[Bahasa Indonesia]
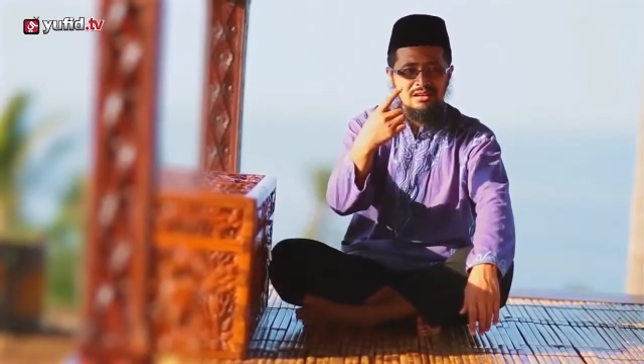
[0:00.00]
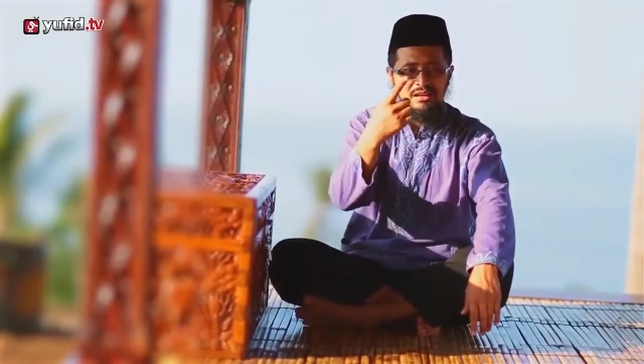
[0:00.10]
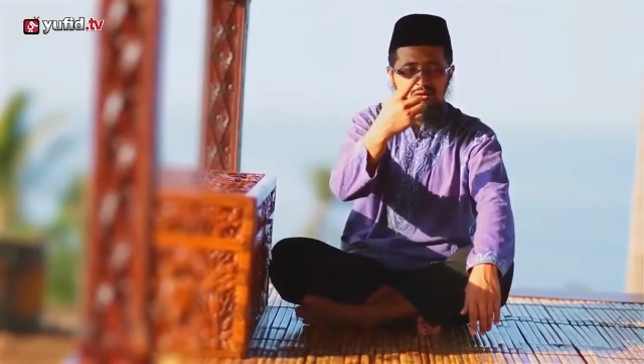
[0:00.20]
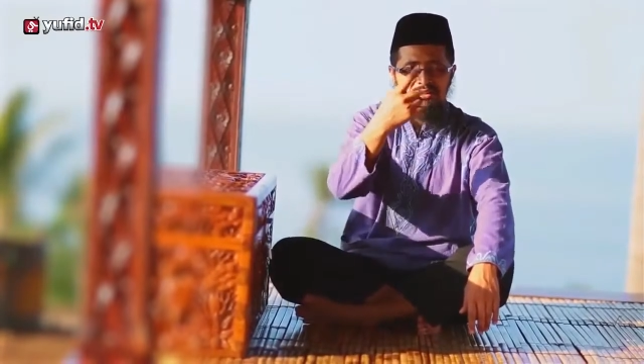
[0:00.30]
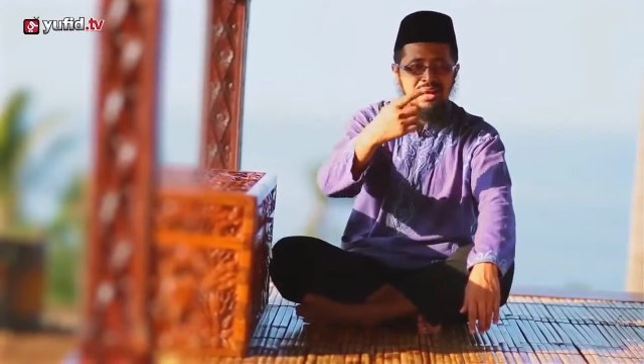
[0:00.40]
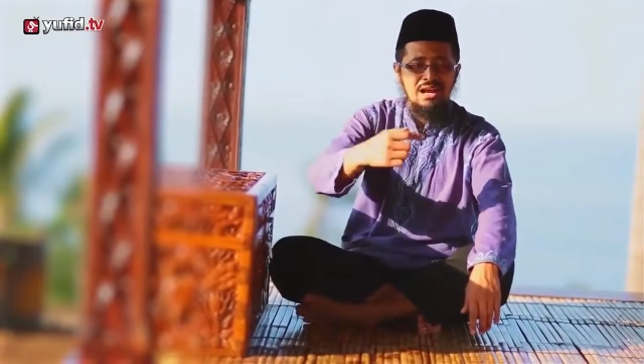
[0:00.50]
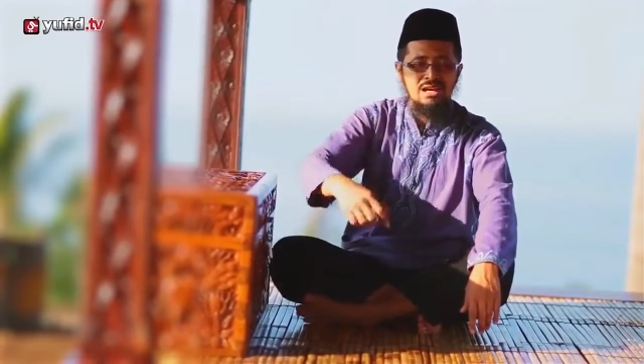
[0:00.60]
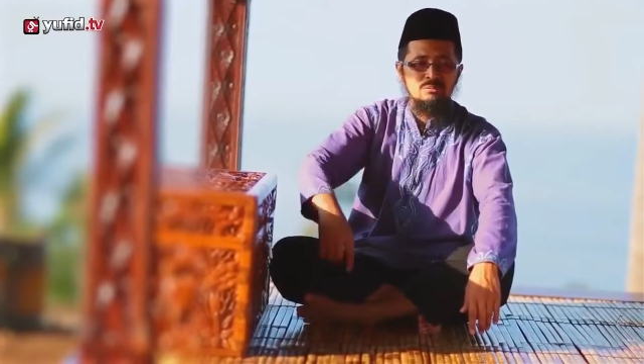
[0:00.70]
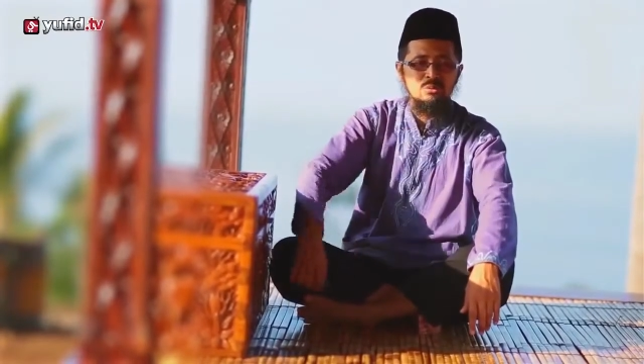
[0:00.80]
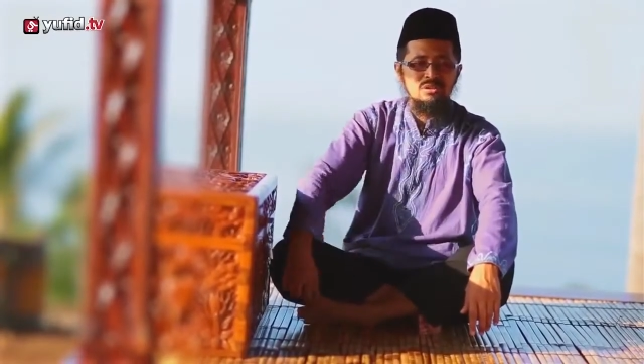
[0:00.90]
Engkau tidak
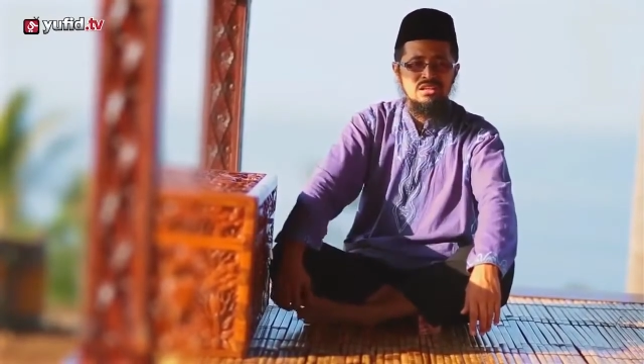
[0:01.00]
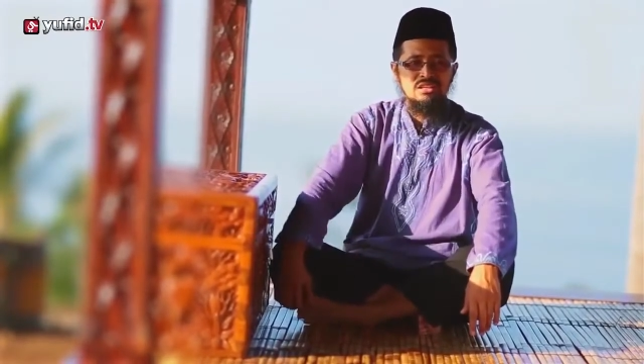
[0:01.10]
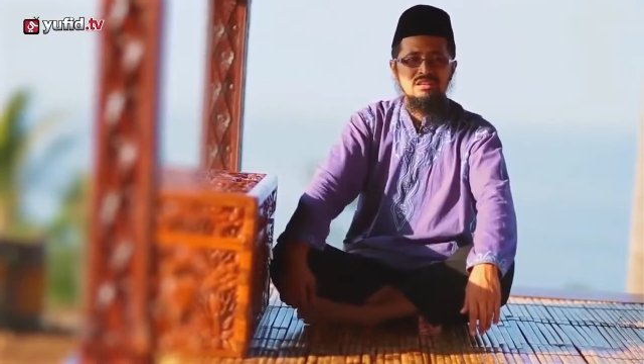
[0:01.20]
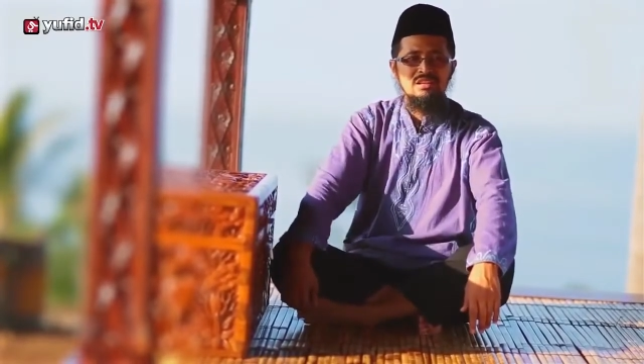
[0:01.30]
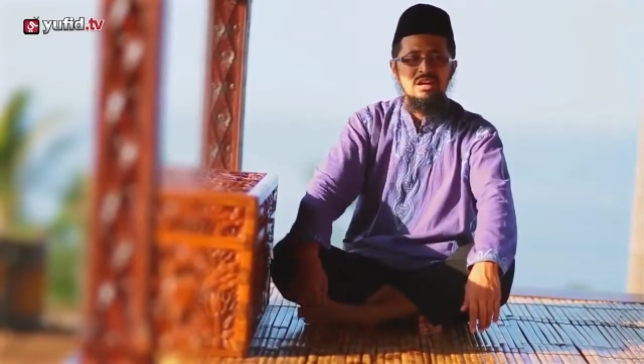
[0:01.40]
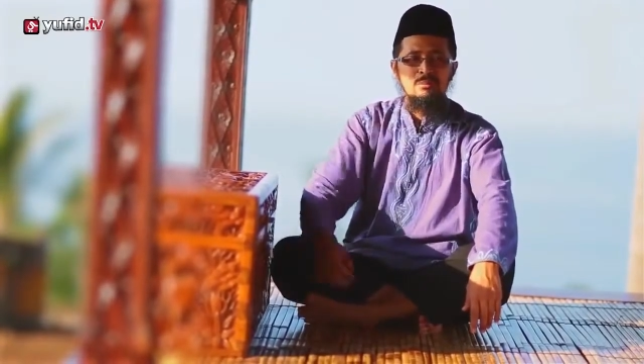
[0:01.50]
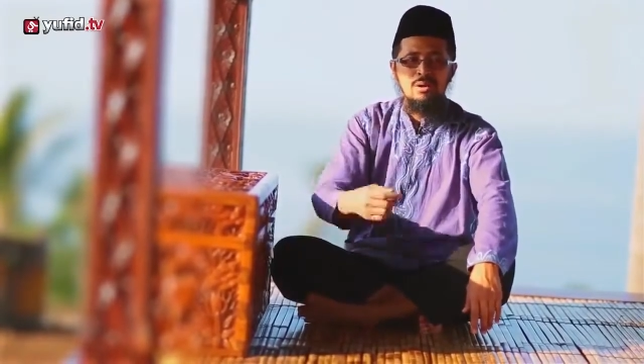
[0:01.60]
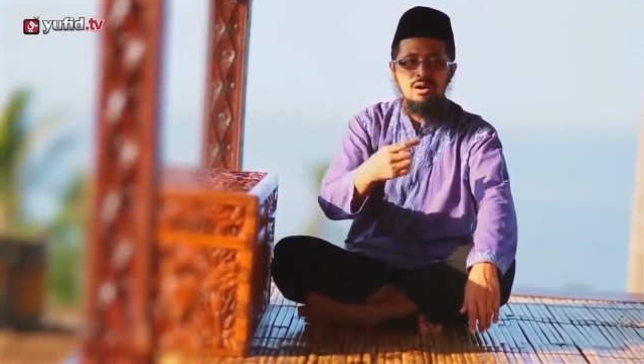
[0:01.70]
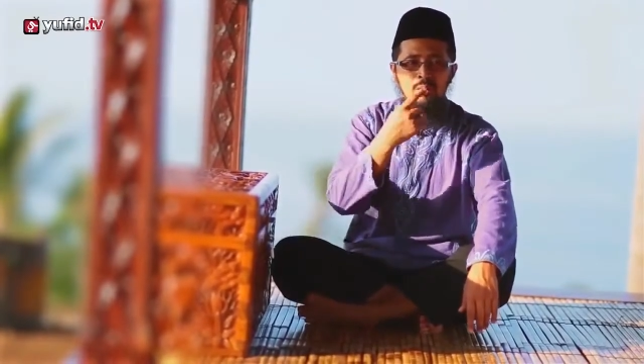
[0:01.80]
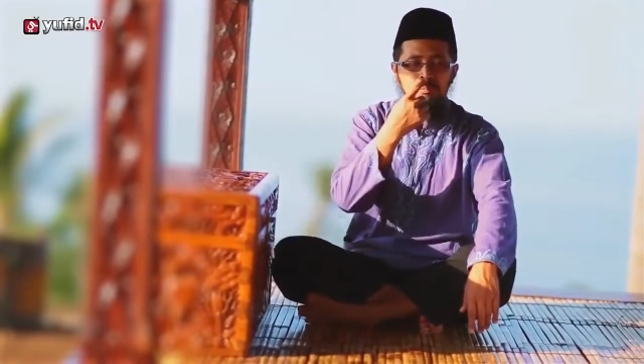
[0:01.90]
akan mungkin
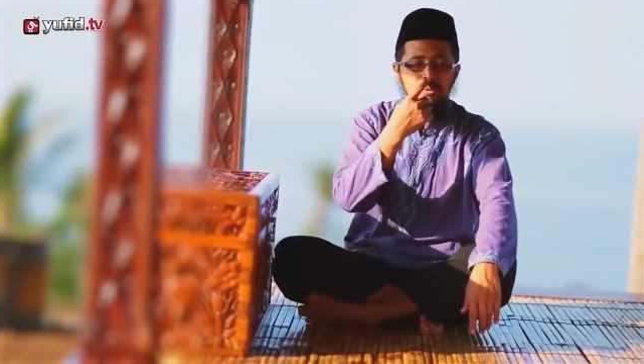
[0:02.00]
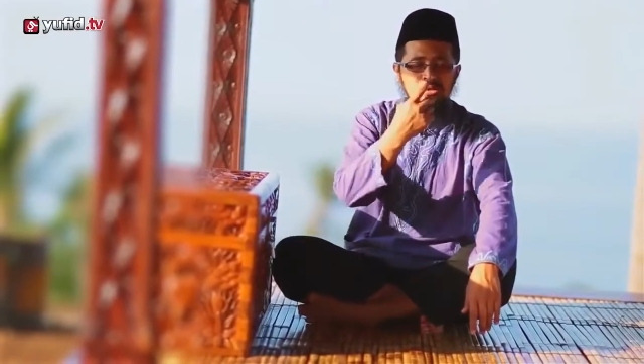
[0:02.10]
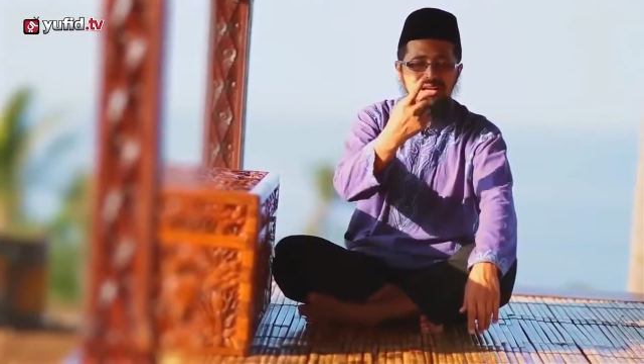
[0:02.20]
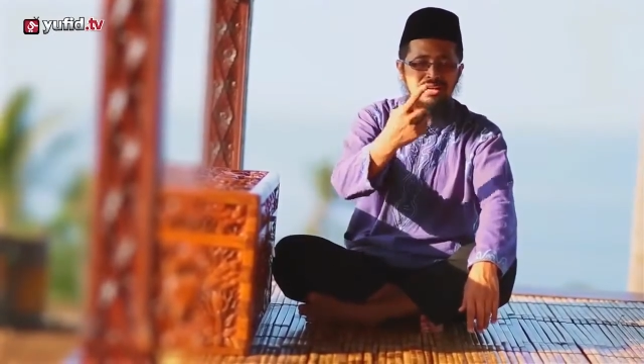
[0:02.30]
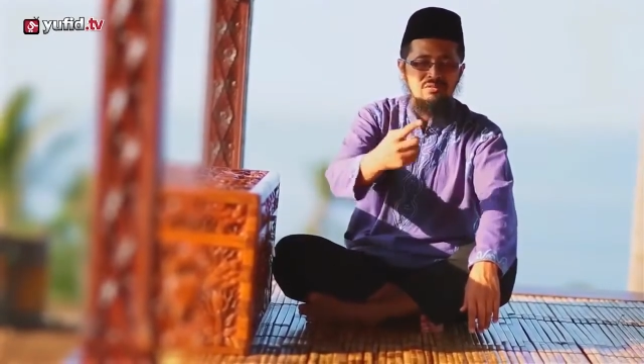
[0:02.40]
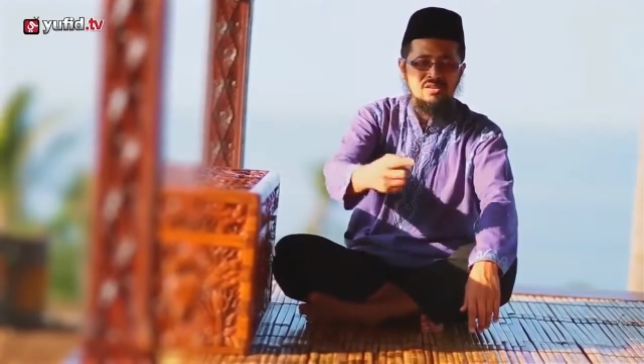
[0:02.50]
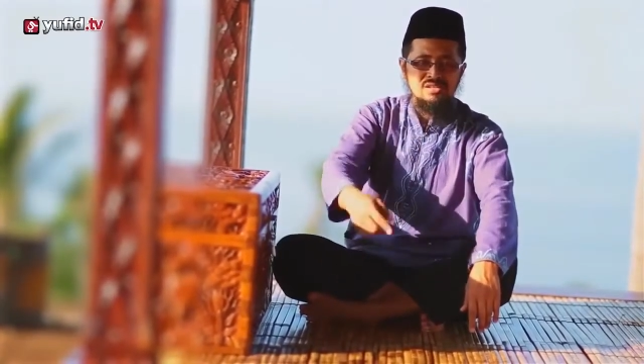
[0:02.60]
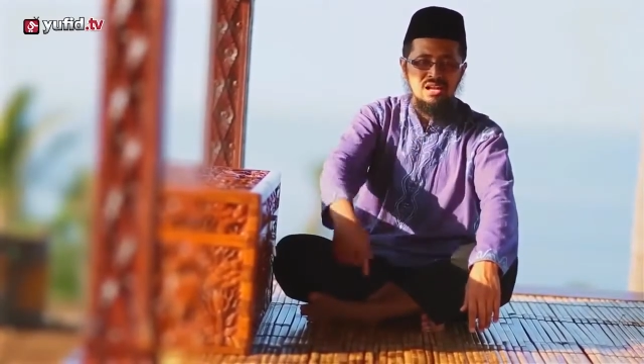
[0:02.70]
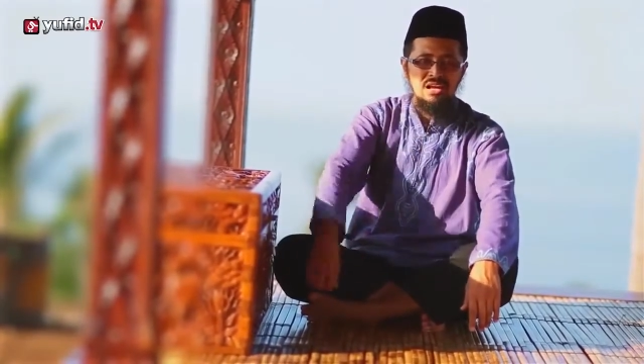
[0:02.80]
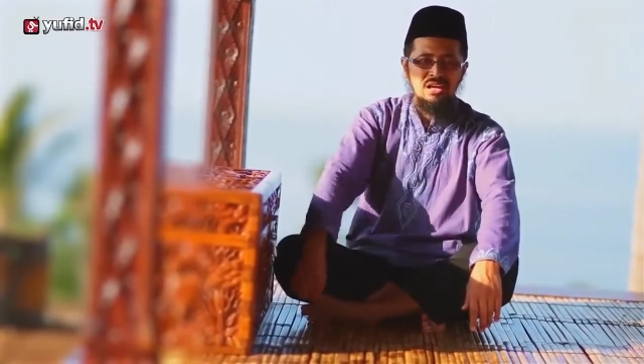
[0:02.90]
menghembuskan nafas
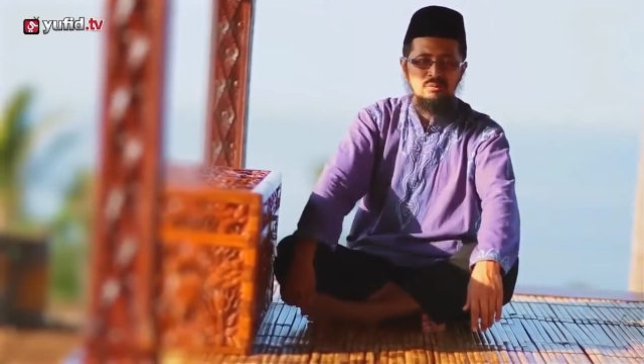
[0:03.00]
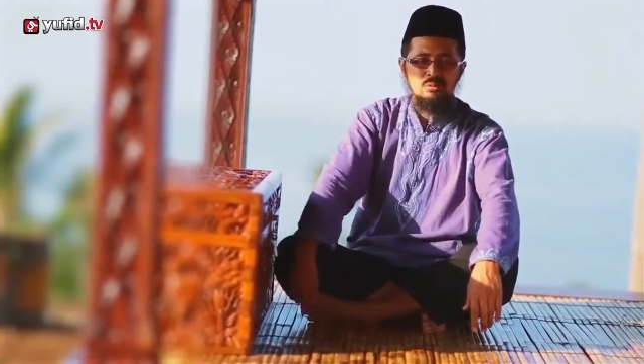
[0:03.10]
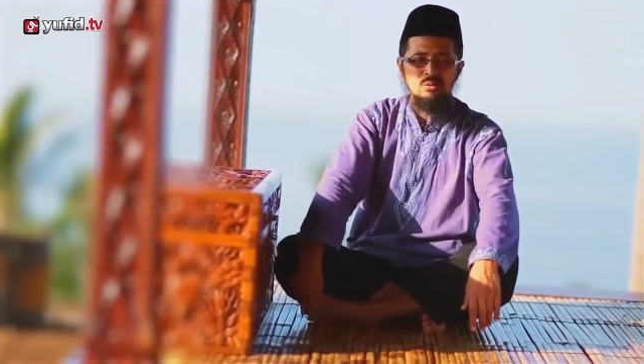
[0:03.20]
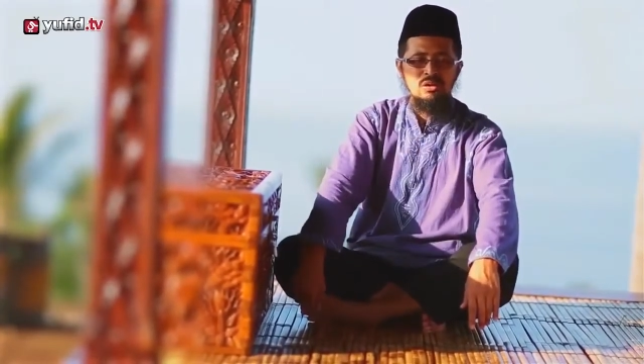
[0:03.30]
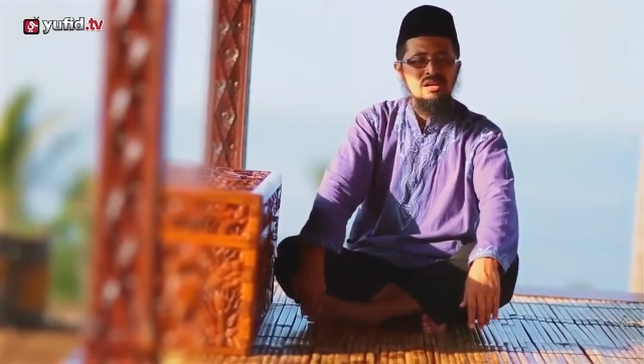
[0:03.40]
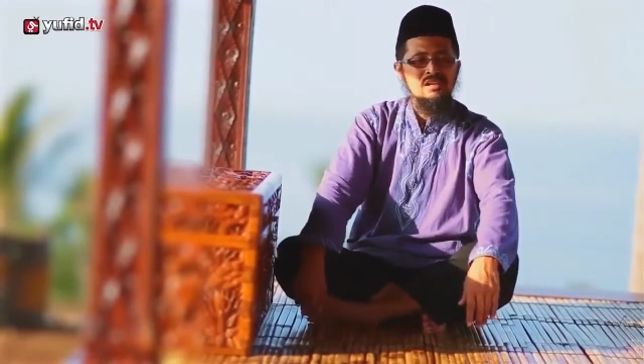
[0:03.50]
terakhirmu